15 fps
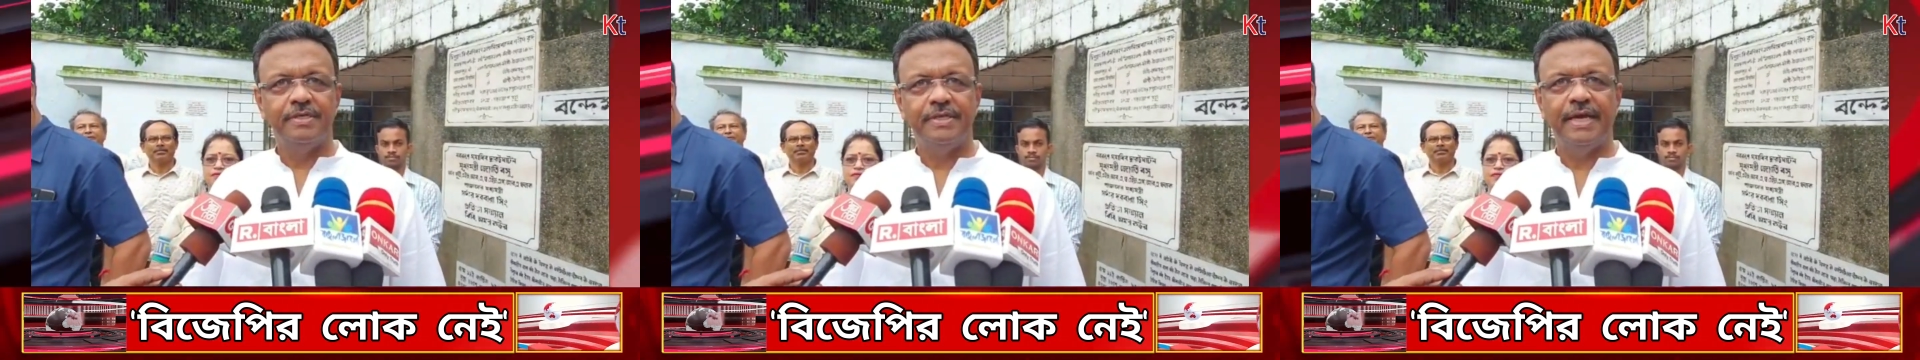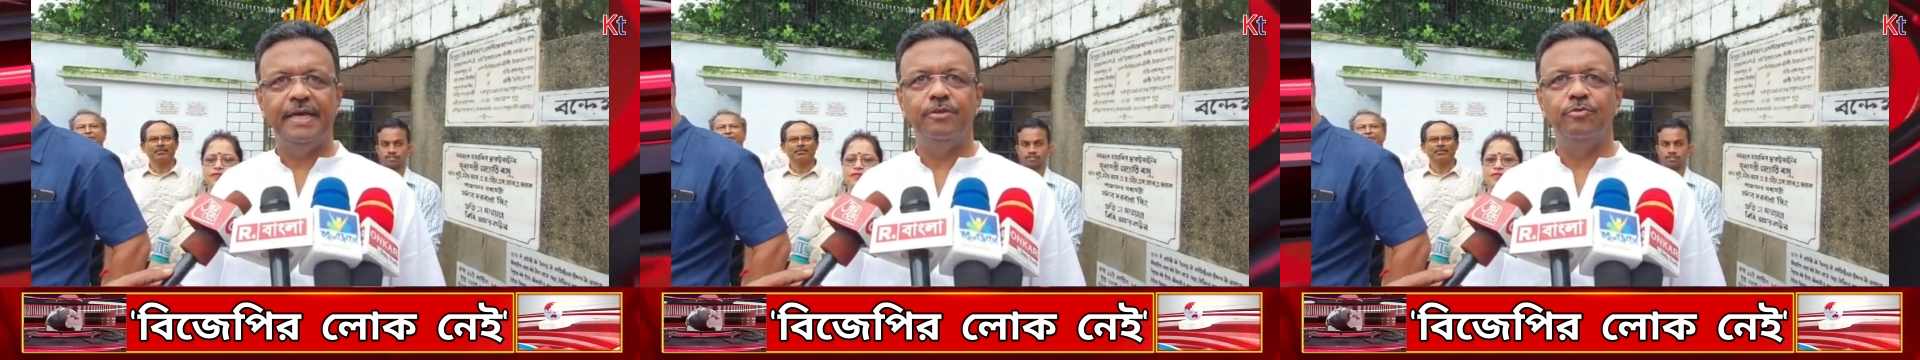
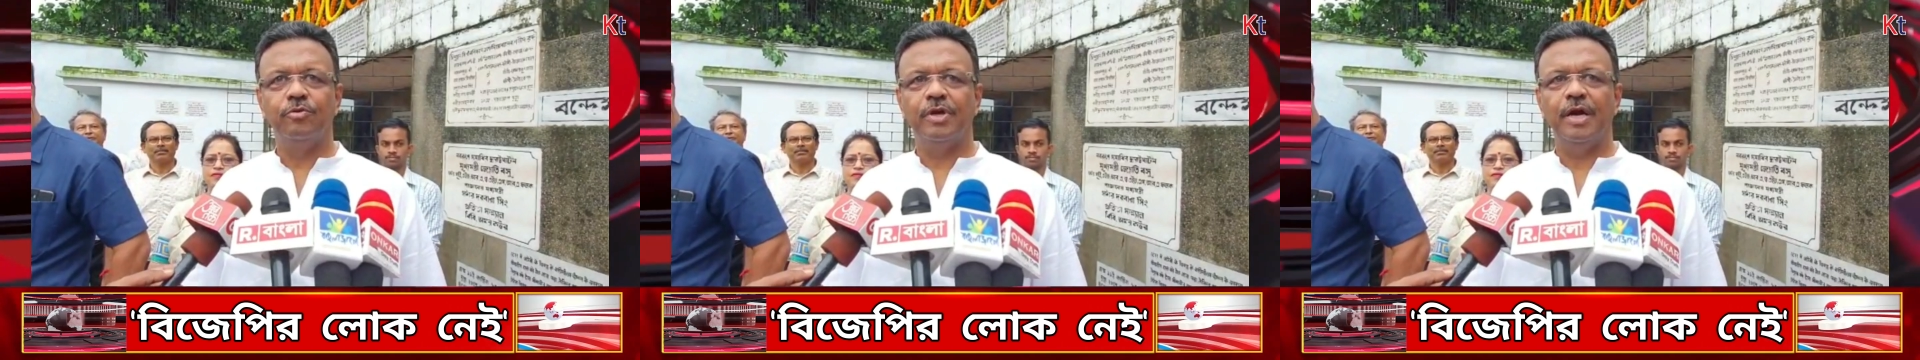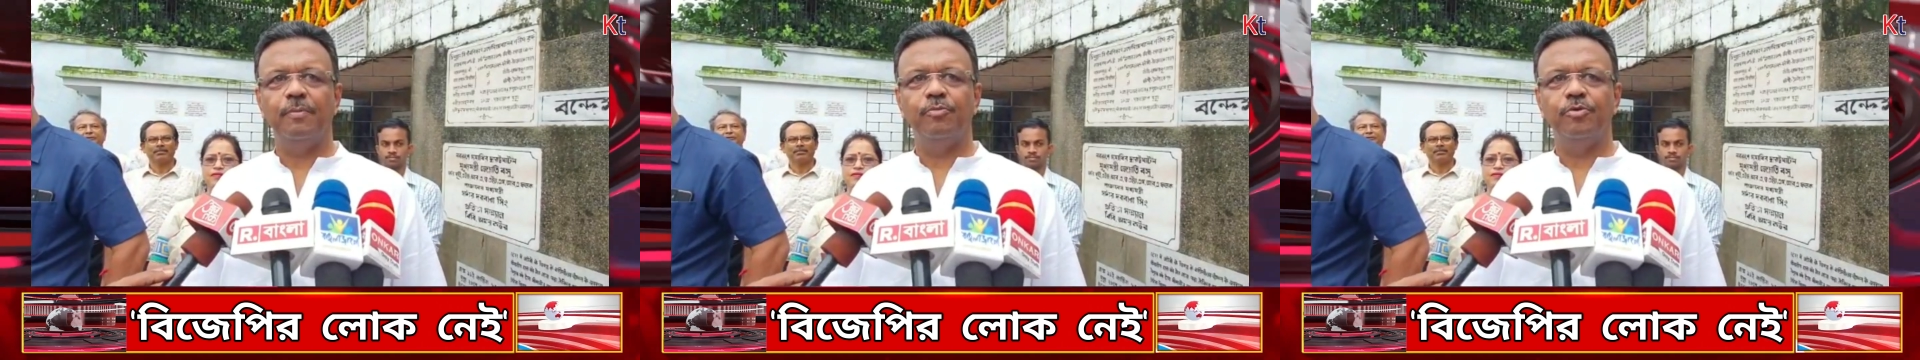সেই
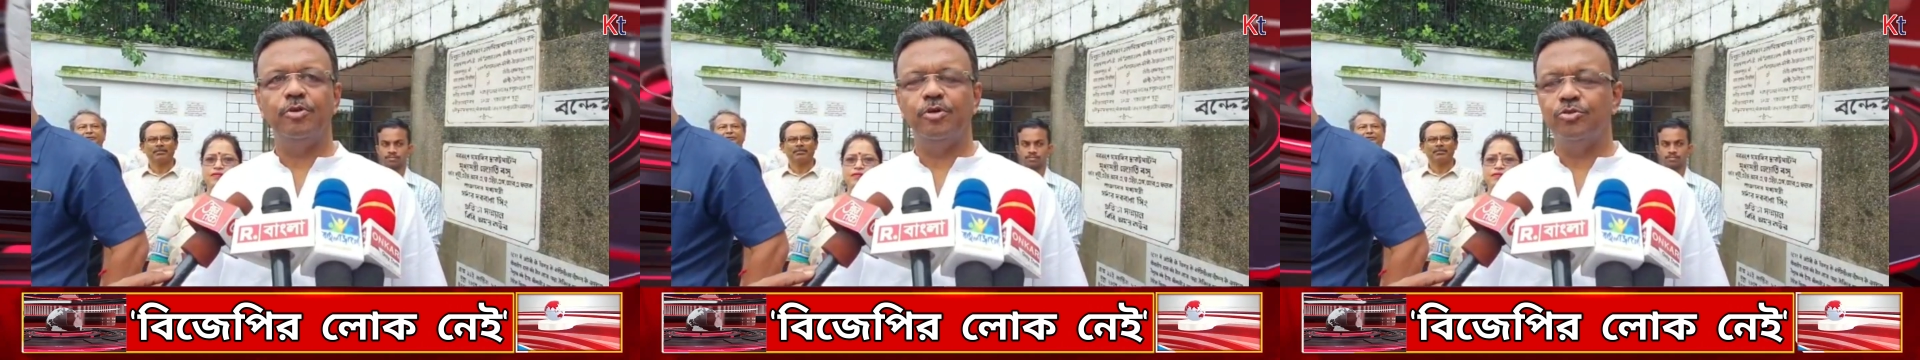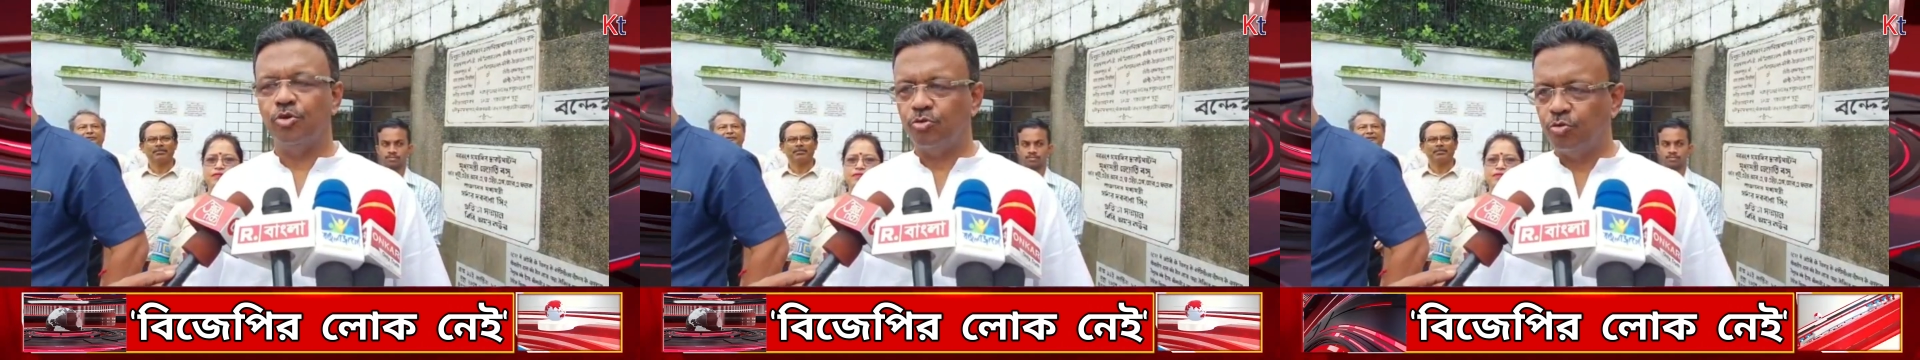
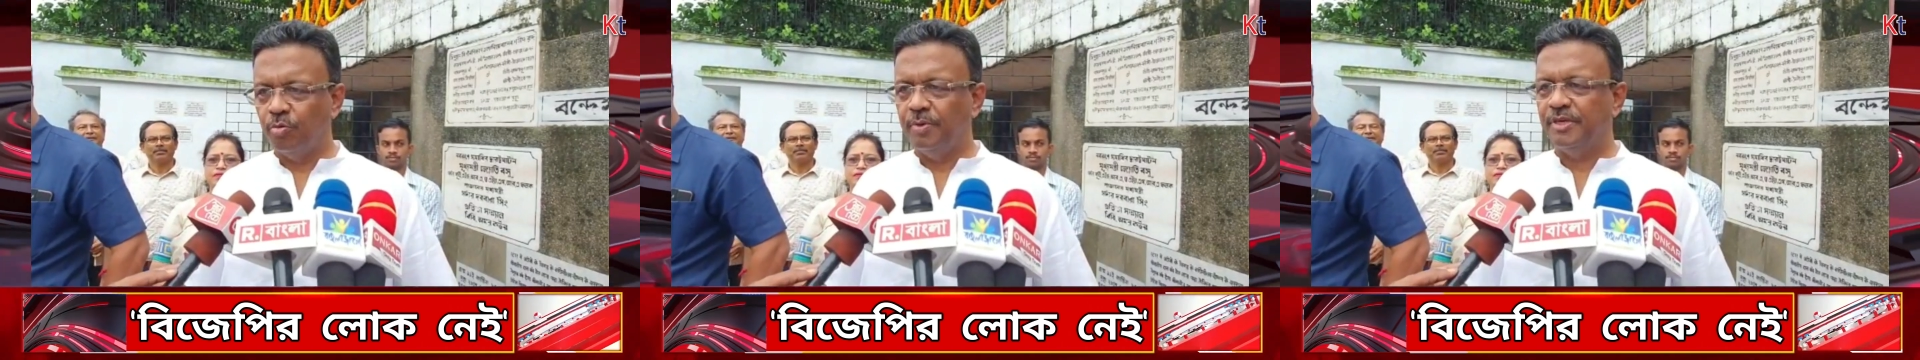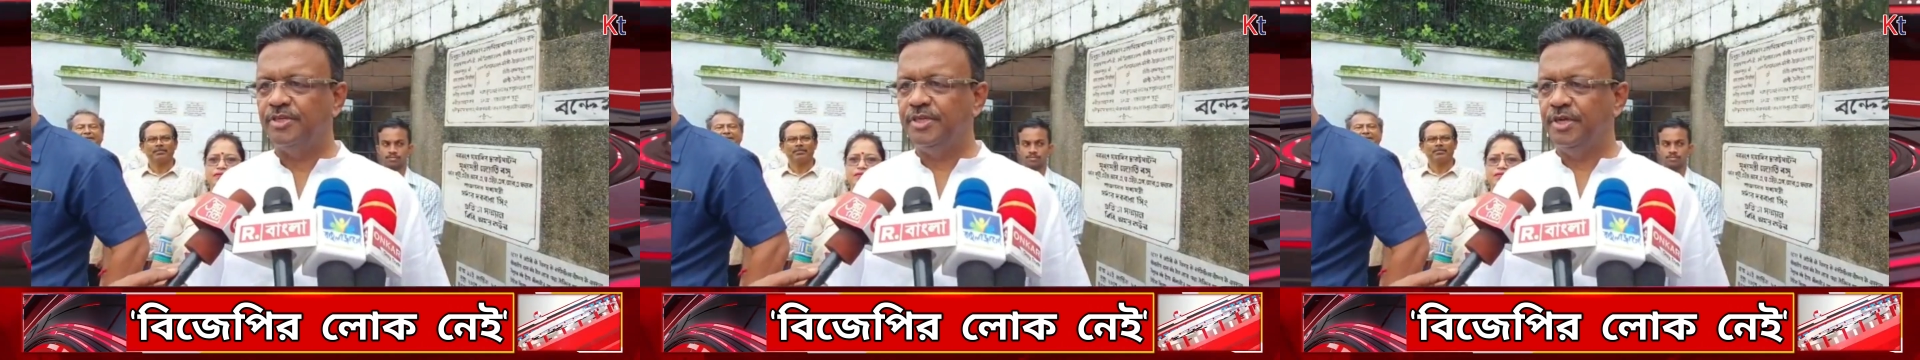দুর্গাপুজো যত
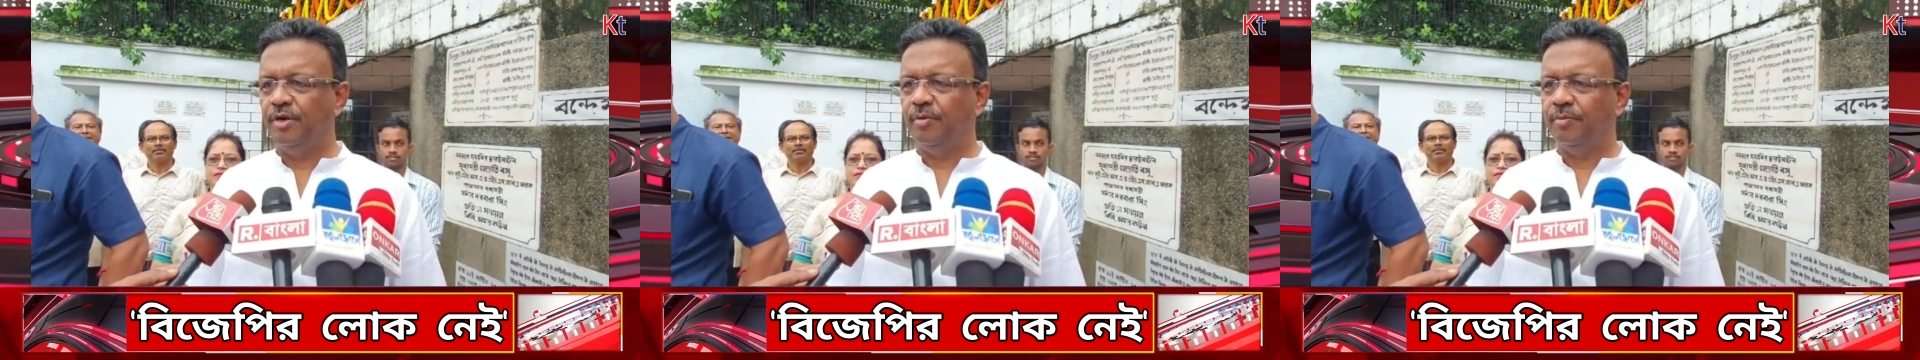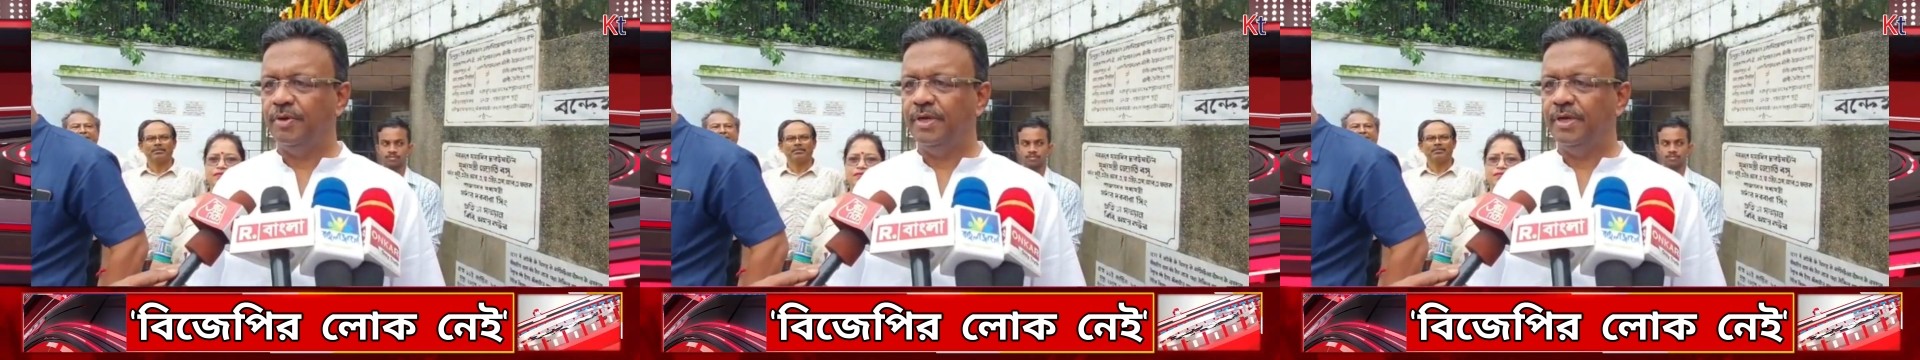বেশি
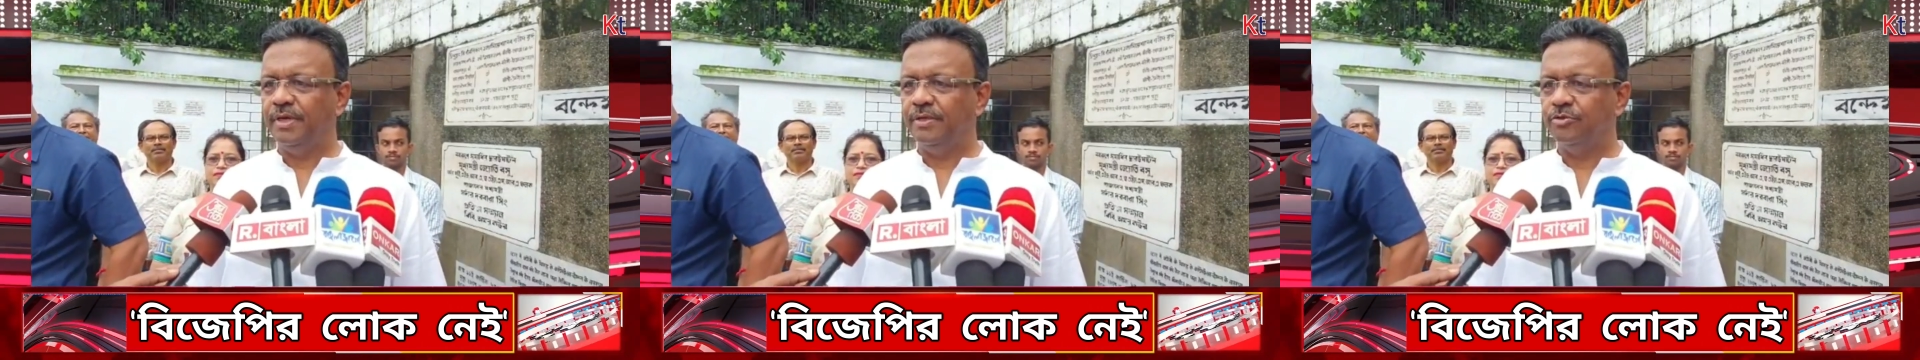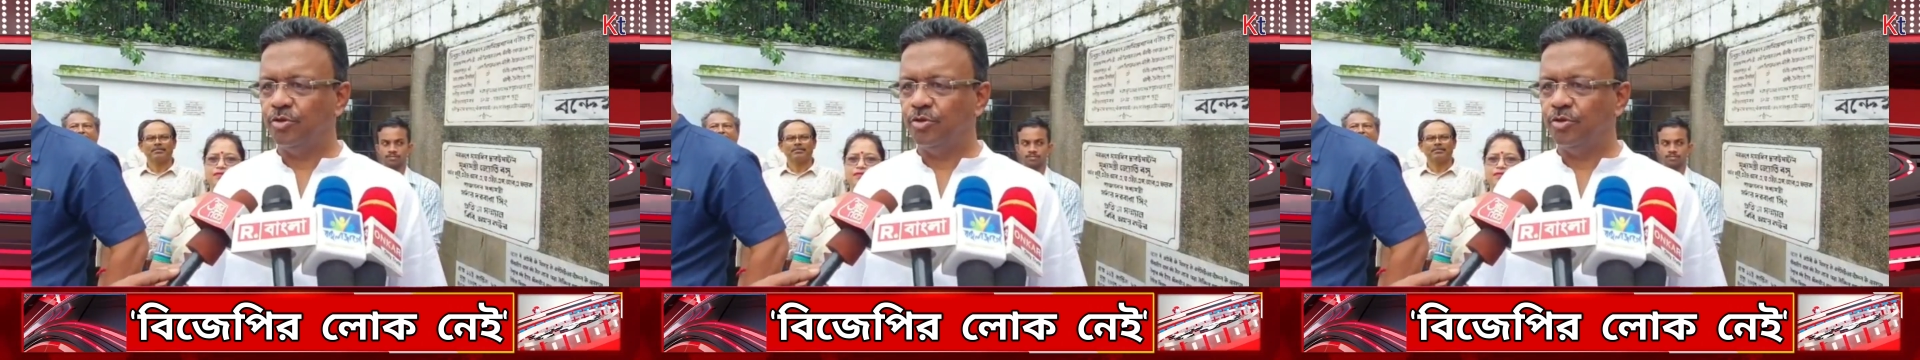হবে